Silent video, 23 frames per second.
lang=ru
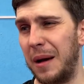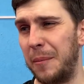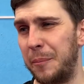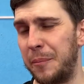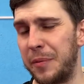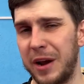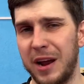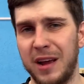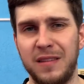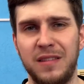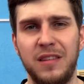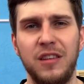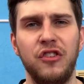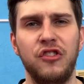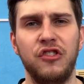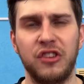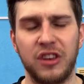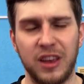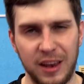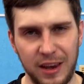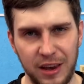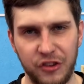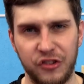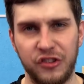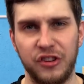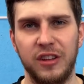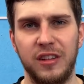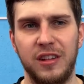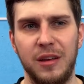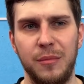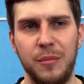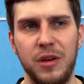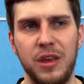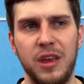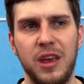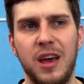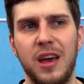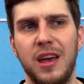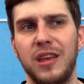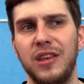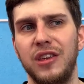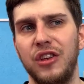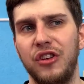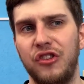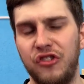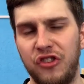практически лично для меня
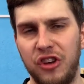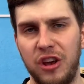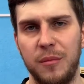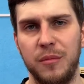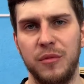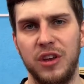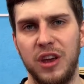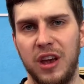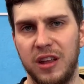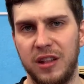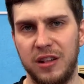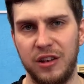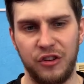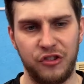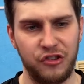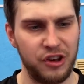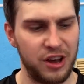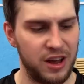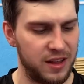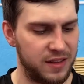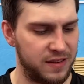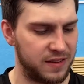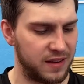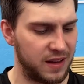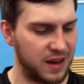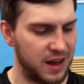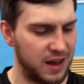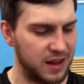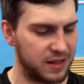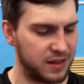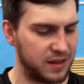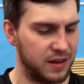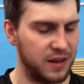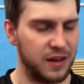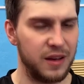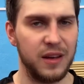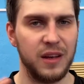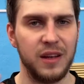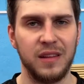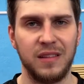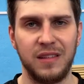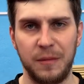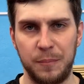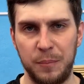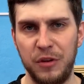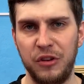ничем не отличается от
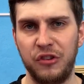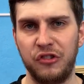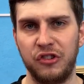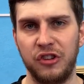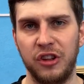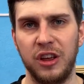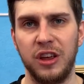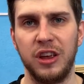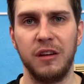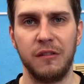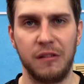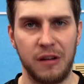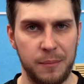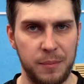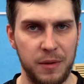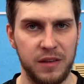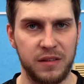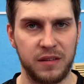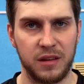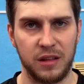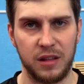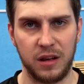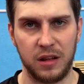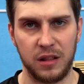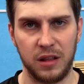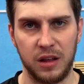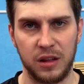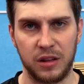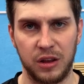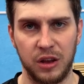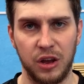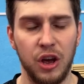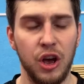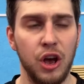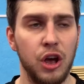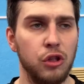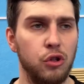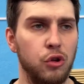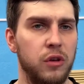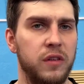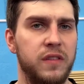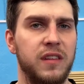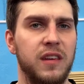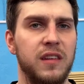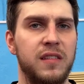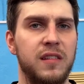типичная европейская накладка. То
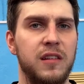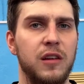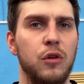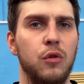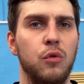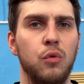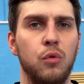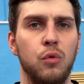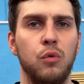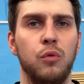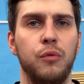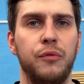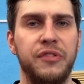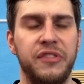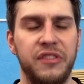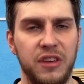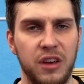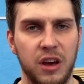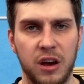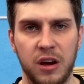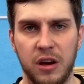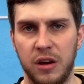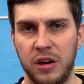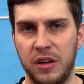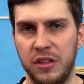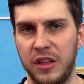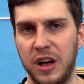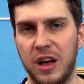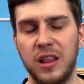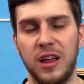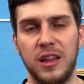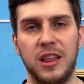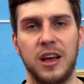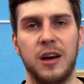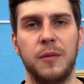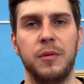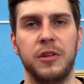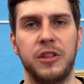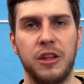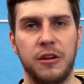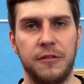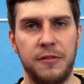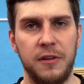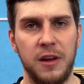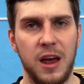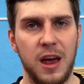есть если у всех накладок
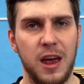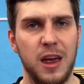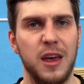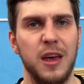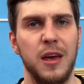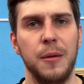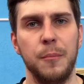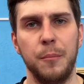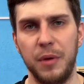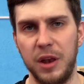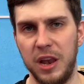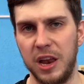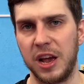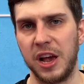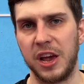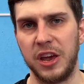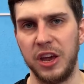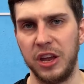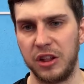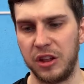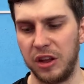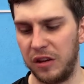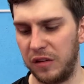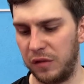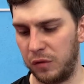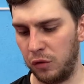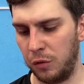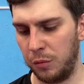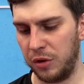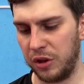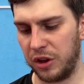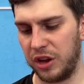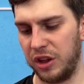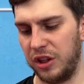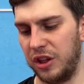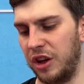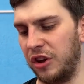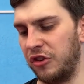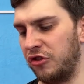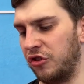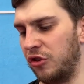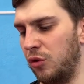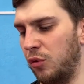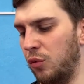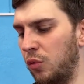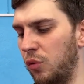Butterfly были какие-то изюминки,
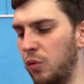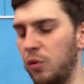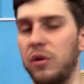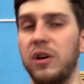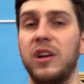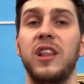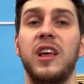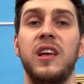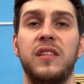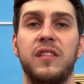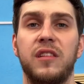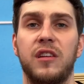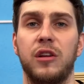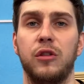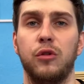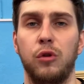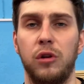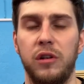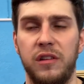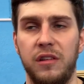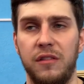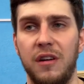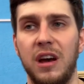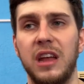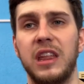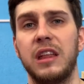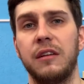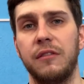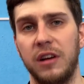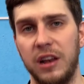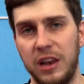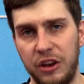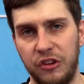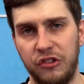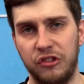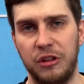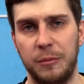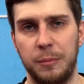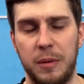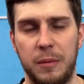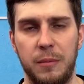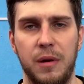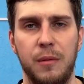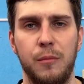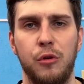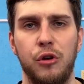даже у Глейзера 09 лично, по
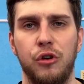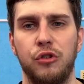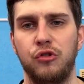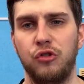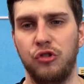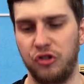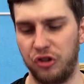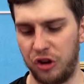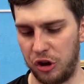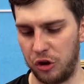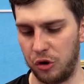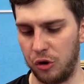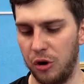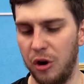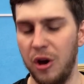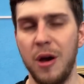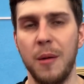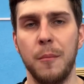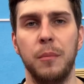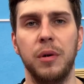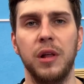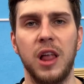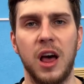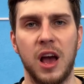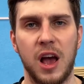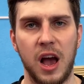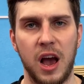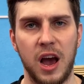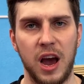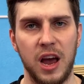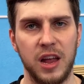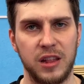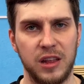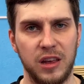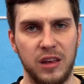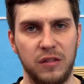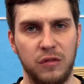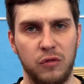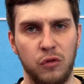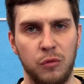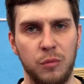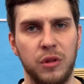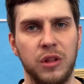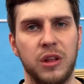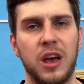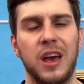моему ощущению, была какая-то
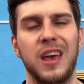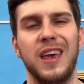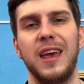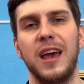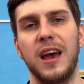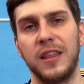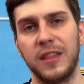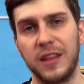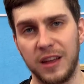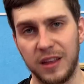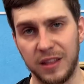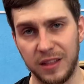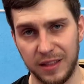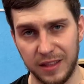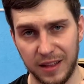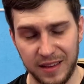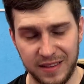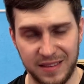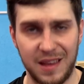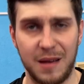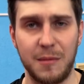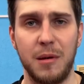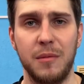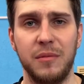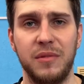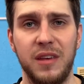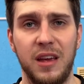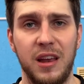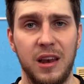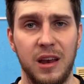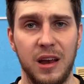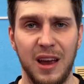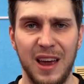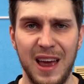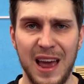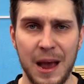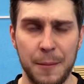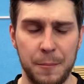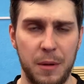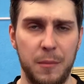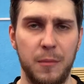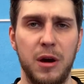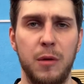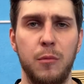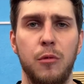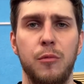изюминка, и она на самом деле, по
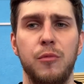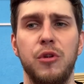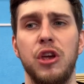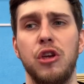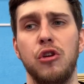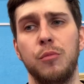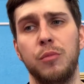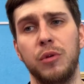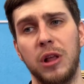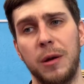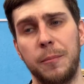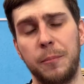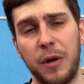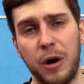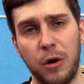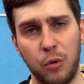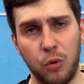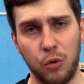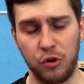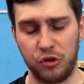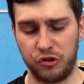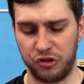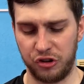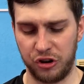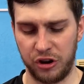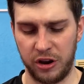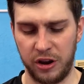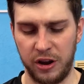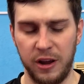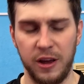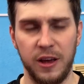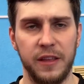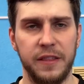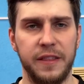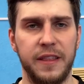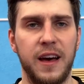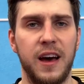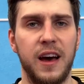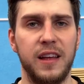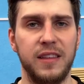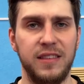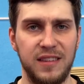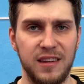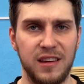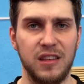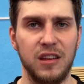моему мнению, была похожа на
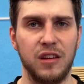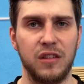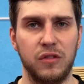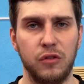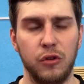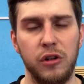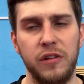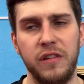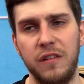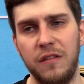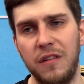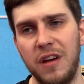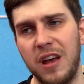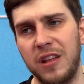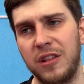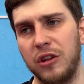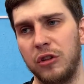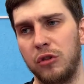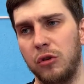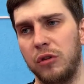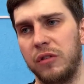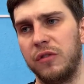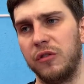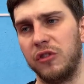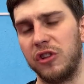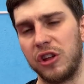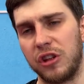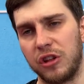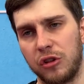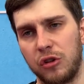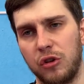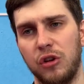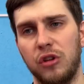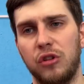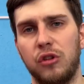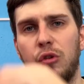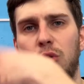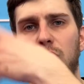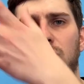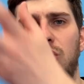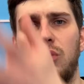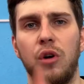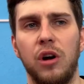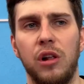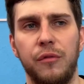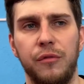Dignex 09, то есть вот этот, этот
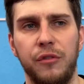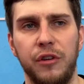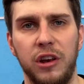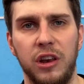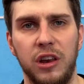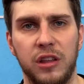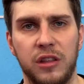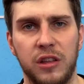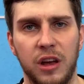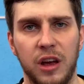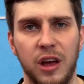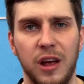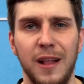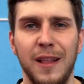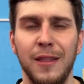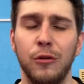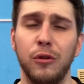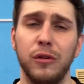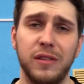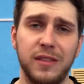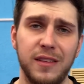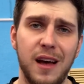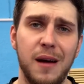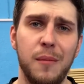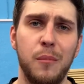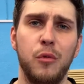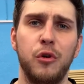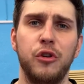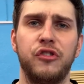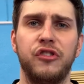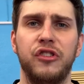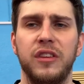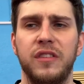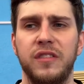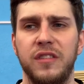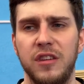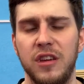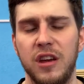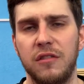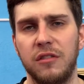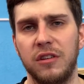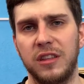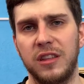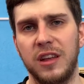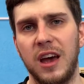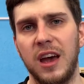угол вылета. То есть да, мощности не
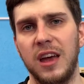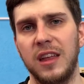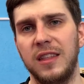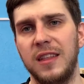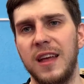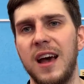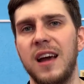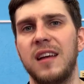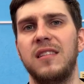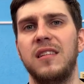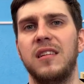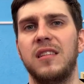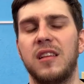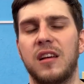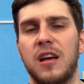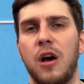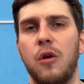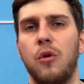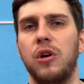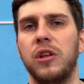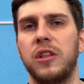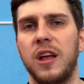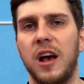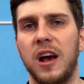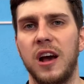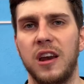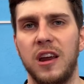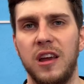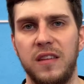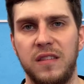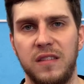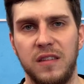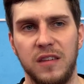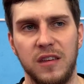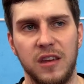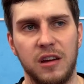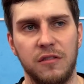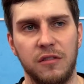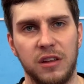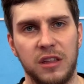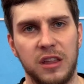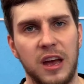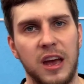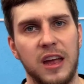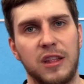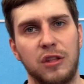хватает, да, где-то какой-то агрессии не
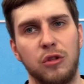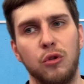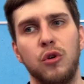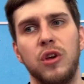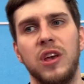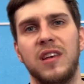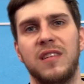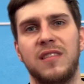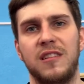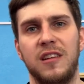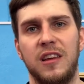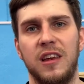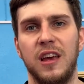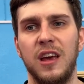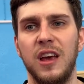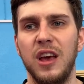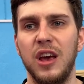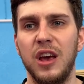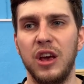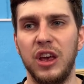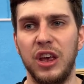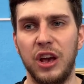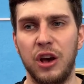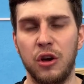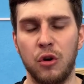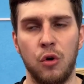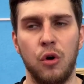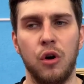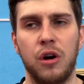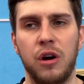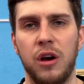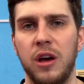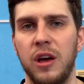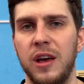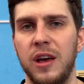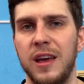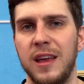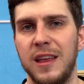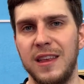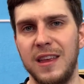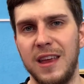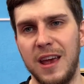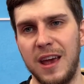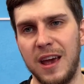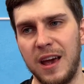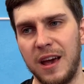хватает, но если игрок
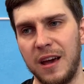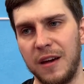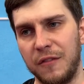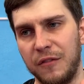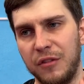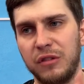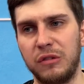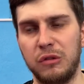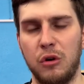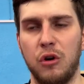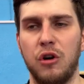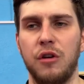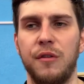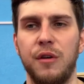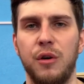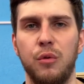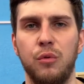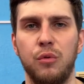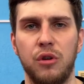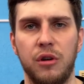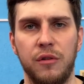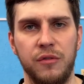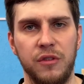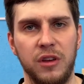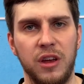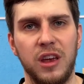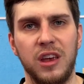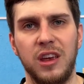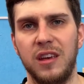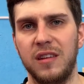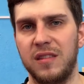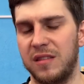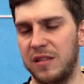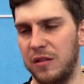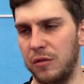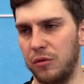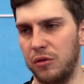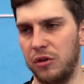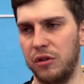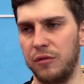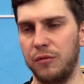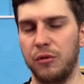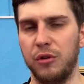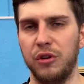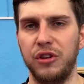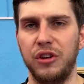не высокого уровня, если у
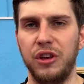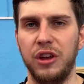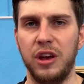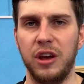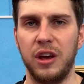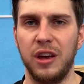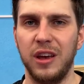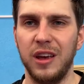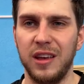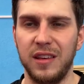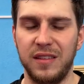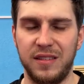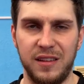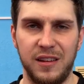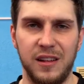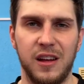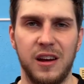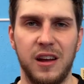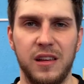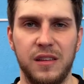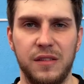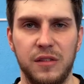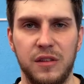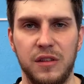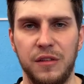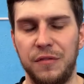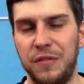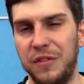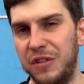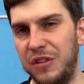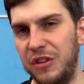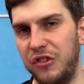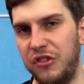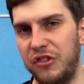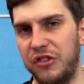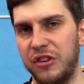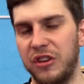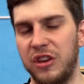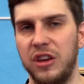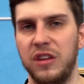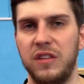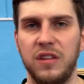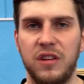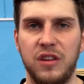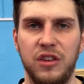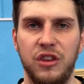него не сильно развиты физические,
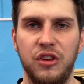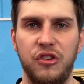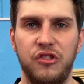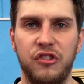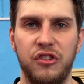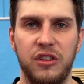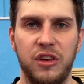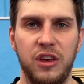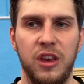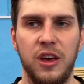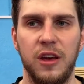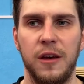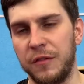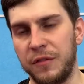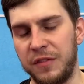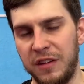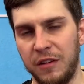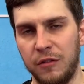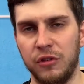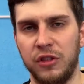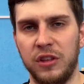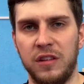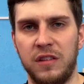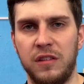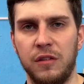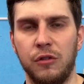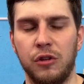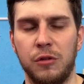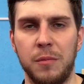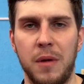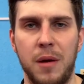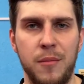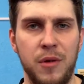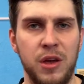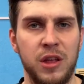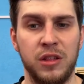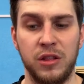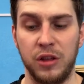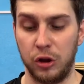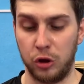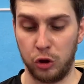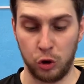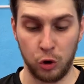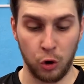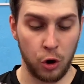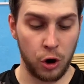технические, все вот эти вот моменты,
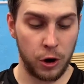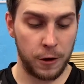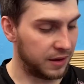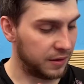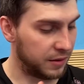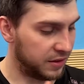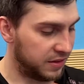то